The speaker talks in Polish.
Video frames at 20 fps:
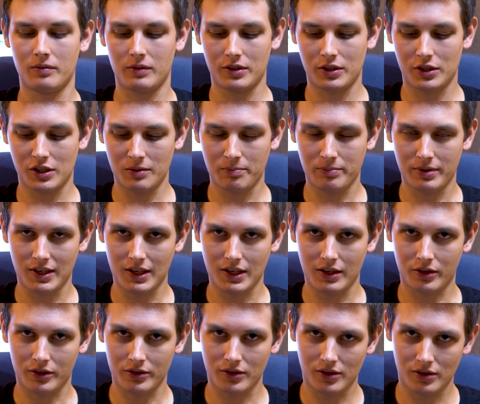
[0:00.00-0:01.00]

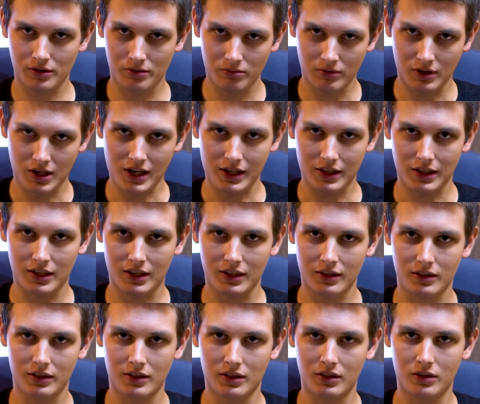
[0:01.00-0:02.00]
szybkie odsłuchanie
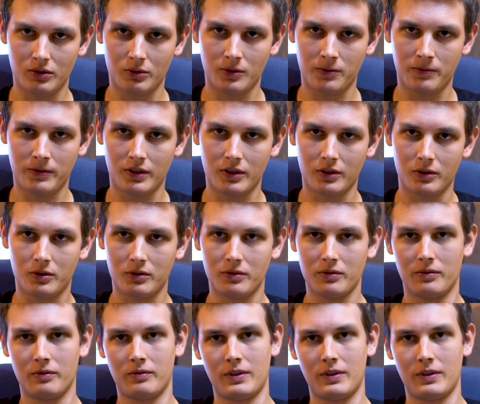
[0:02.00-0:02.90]
utworu.